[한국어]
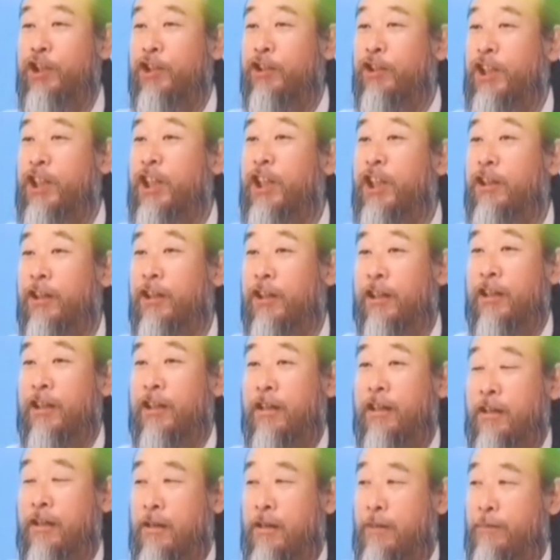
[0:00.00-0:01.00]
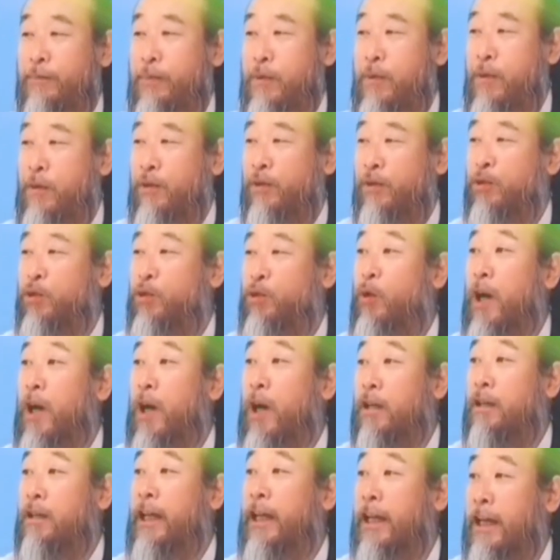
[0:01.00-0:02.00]
하나님이 주시는 일을
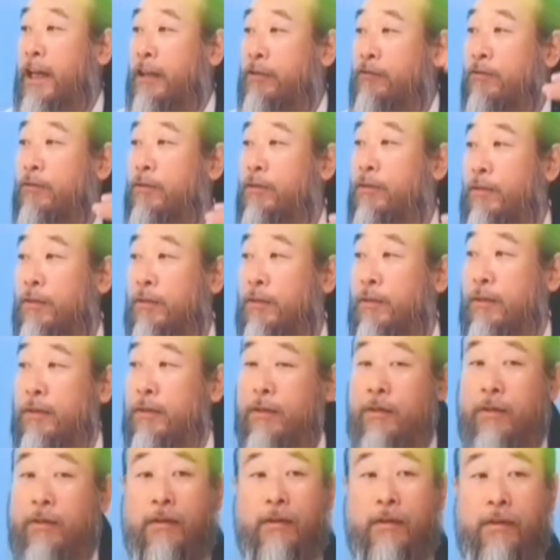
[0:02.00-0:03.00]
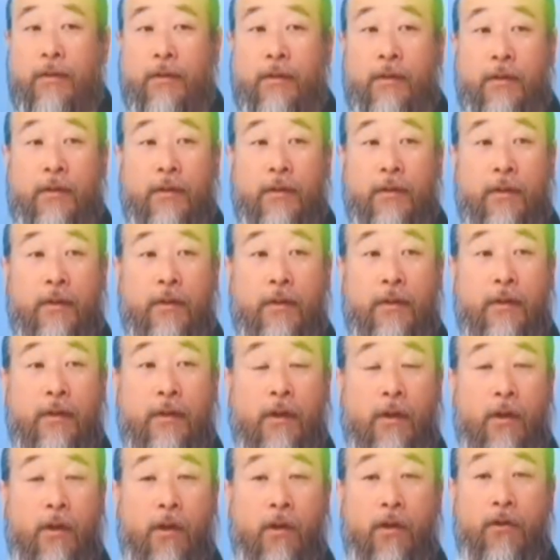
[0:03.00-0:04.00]
모도 소화를 해가지고
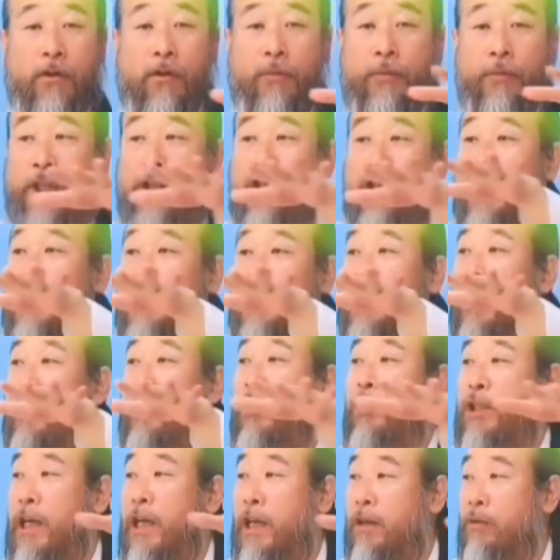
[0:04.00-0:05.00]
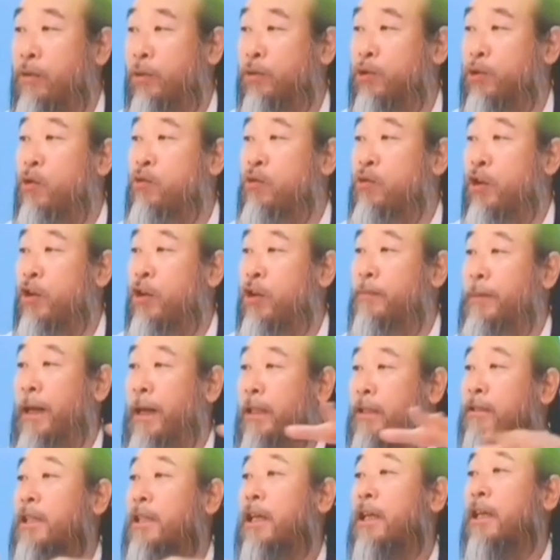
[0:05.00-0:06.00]
어려움이 절대 오지
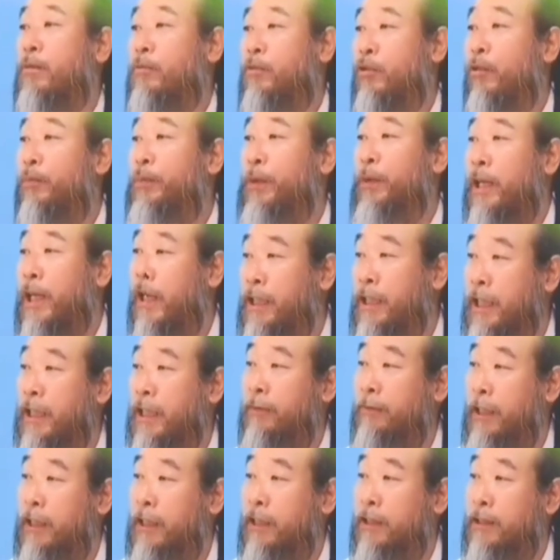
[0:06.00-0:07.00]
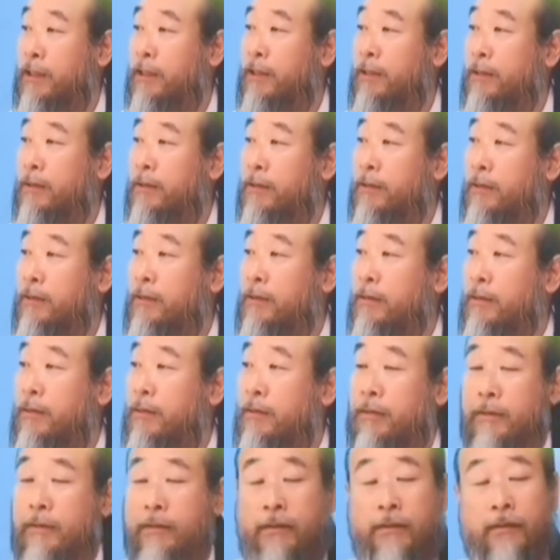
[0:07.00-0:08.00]
않고 존경을 받는 사람으로 변한다 이
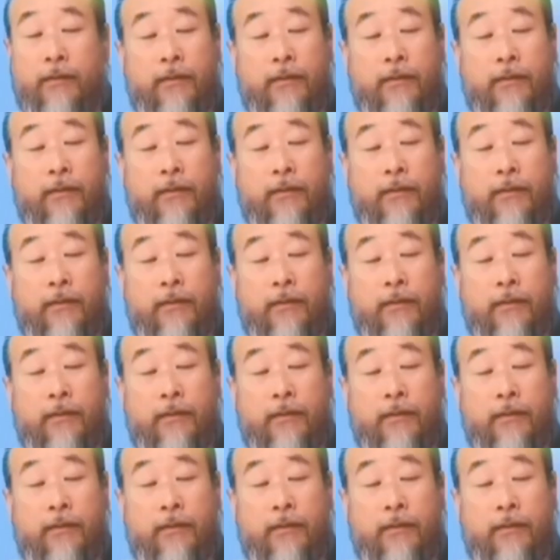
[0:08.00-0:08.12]
말이지.